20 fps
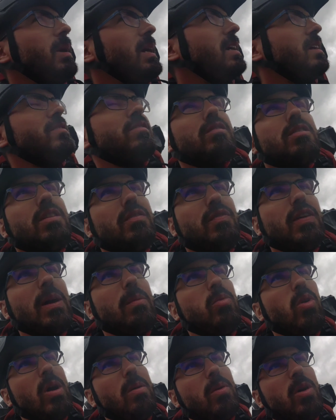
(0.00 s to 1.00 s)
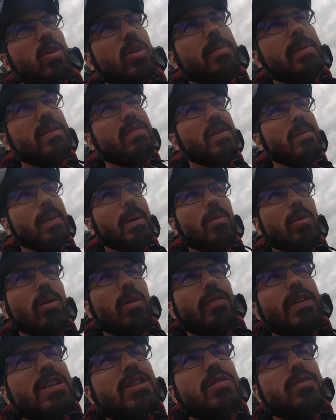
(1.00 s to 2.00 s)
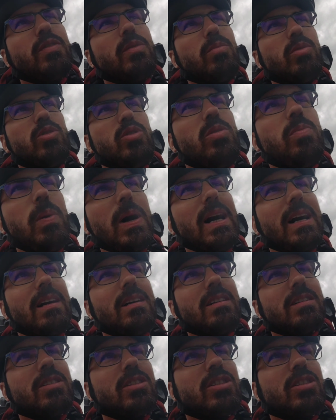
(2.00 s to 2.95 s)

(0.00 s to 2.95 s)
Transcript: Bah, il est censé faire beau avant, non, mais il fait pas beau. En fait, il fait beau nulle part. Hein.